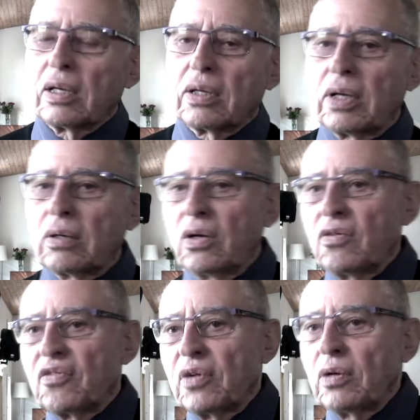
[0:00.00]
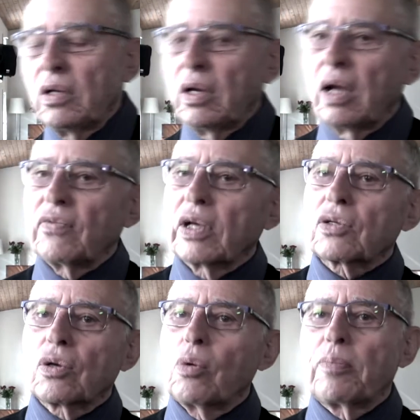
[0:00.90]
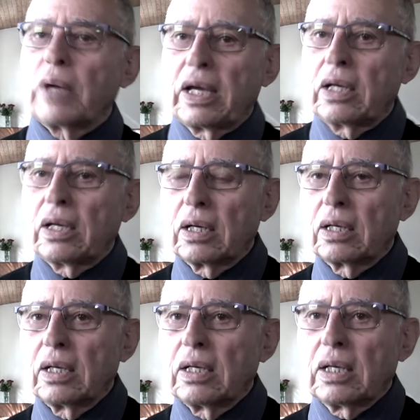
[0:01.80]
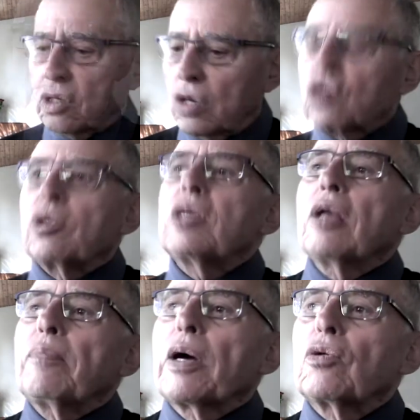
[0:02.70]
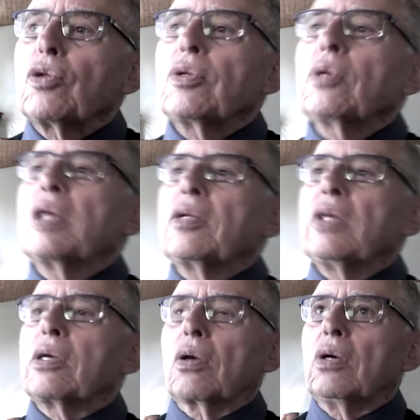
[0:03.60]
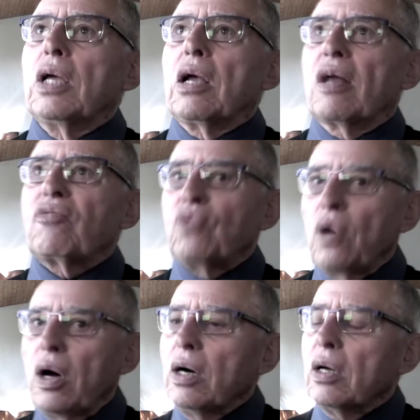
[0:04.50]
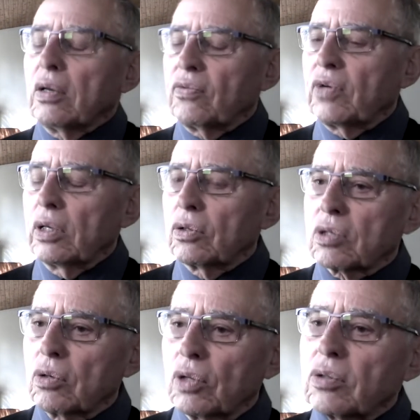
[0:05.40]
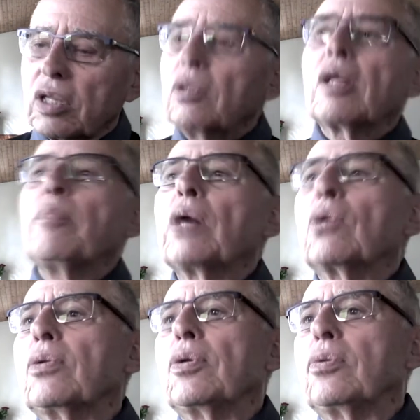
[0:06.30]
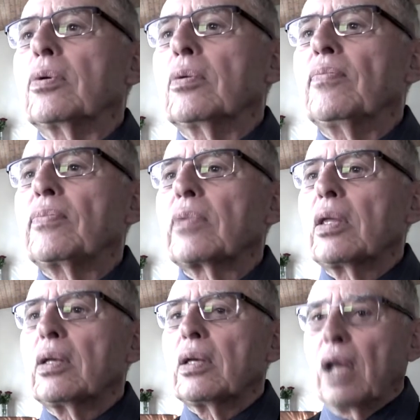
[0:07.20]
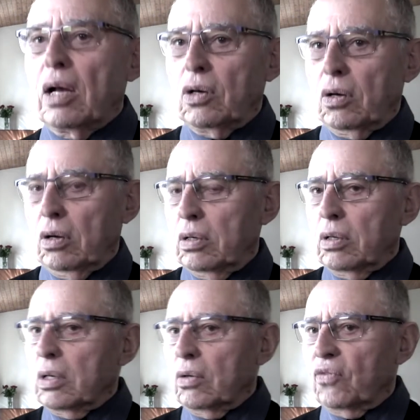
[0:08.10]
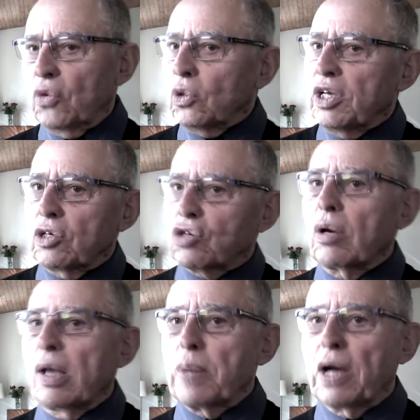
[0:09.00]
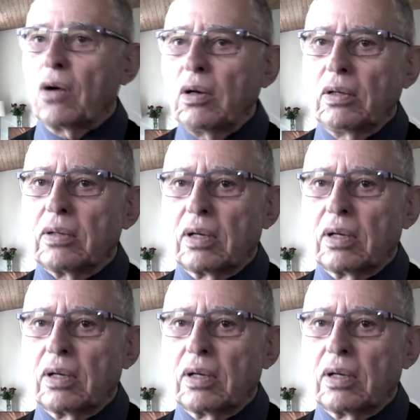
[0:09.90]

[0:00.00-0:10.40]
d'un enfant avec son Père. Quand je lis la parole de Dieu, il est dit que la foi vient de ce qu'on entend de la parole de Dieu. Alors, fondée sur la parole,